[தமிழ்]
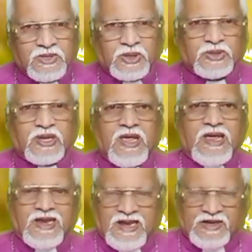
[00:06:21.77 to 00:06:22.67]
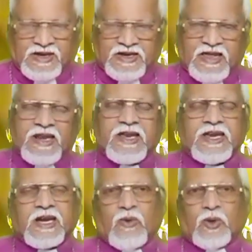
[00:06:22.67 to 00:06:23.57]
சோத்த எனக்கு
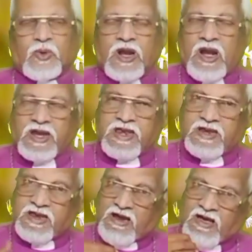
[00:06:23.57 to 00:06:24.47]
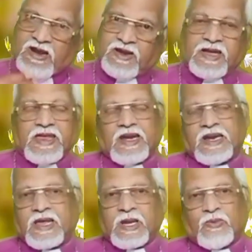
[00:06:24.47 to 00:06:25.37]
நெருங்கினவருக்கும் நான் யாருக்கு
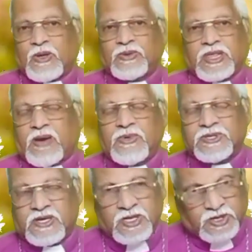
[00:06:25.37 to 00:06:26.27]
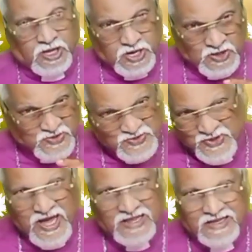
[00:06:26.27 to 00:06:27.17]
என்ன எவ்வளோ தர்மம் செய்யணும்
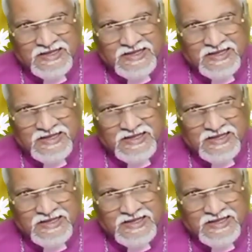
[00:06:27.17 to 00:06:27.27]
தெரியக்கூடாது